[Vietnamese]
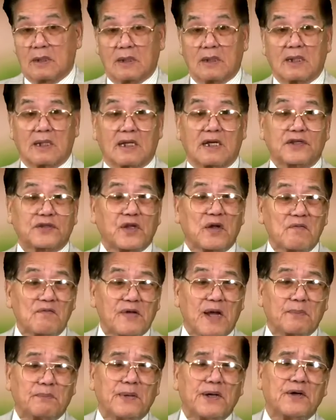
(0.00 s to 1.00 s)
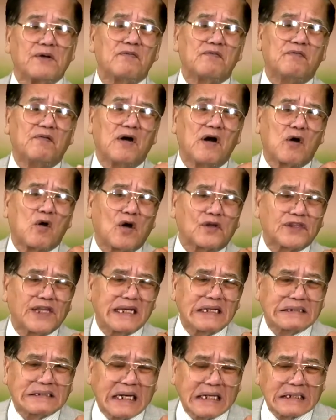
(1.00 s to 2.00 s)
Cái tiếng Việt mình nó vừa có
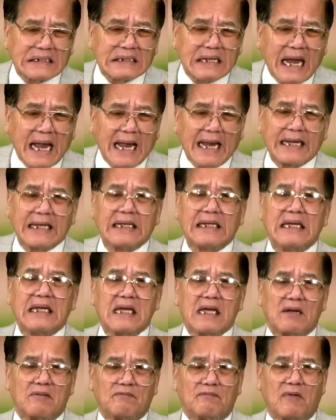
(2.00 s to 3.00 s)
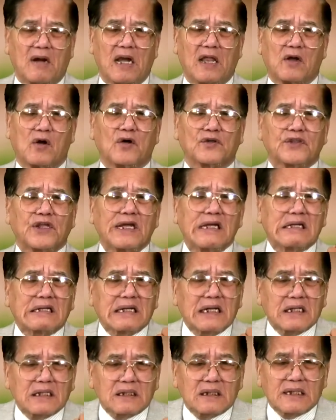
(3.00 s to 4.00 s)
tính cách hay mà lại có tính
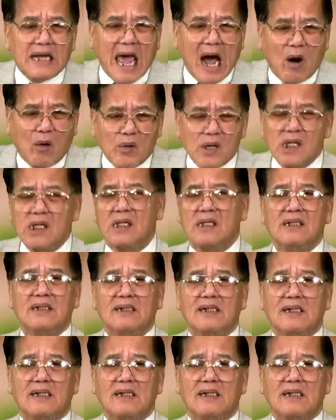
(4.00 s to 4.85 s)
cách đảo ngữ.